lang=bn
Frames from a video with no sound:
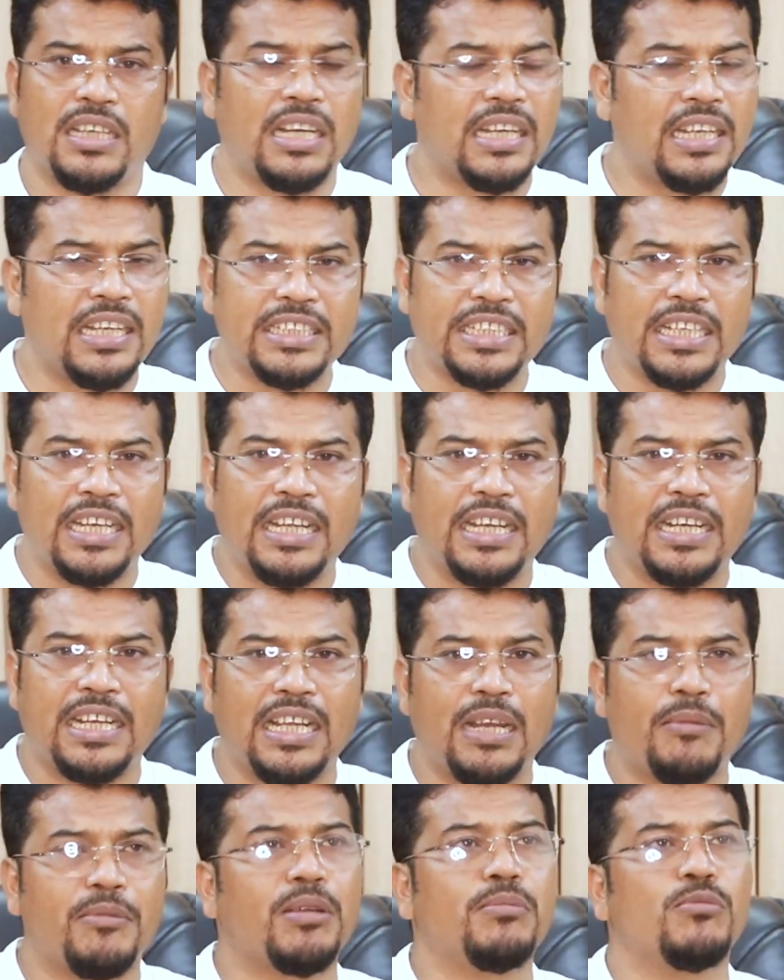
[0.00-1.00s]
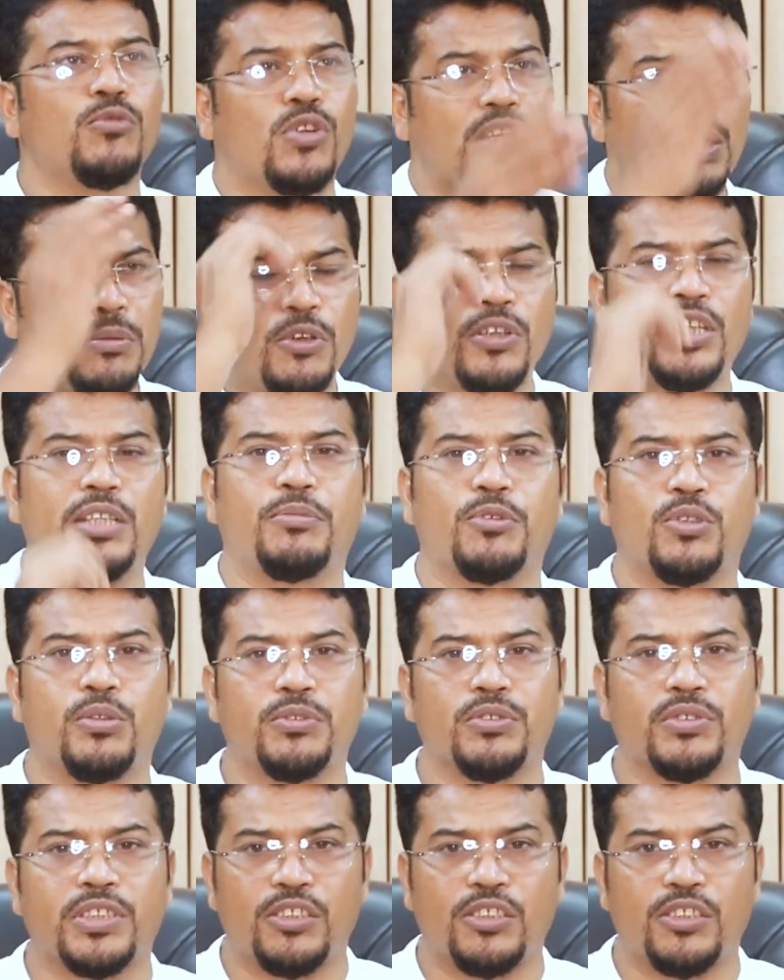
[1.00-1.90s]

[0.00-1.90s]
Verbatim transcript: আল্লাহ তাল্লাহকে আমরা মুখে বলি প্রভু